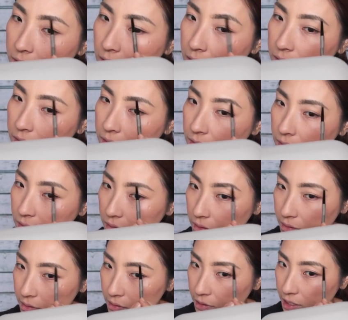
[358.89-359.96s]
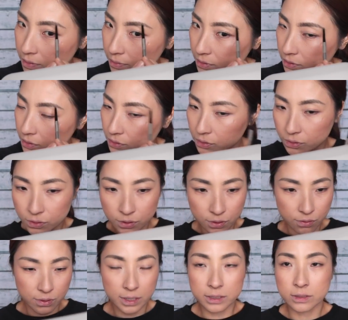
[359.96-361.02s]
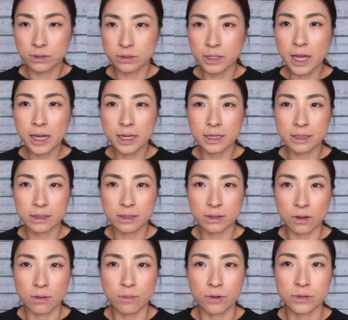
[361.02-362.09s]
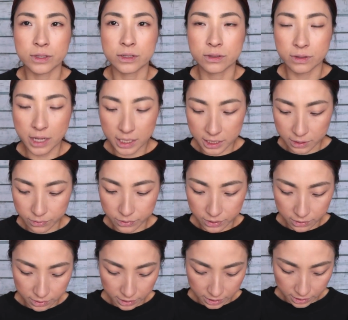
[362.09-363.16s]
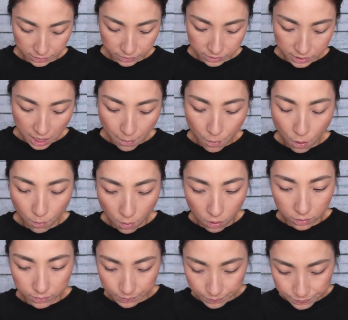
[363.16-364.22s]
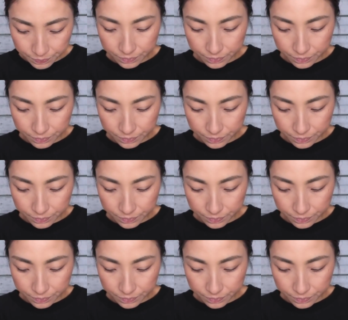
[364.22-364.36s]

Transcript: あの水分を取る量が少ないと思うんですよね。自分自分でももう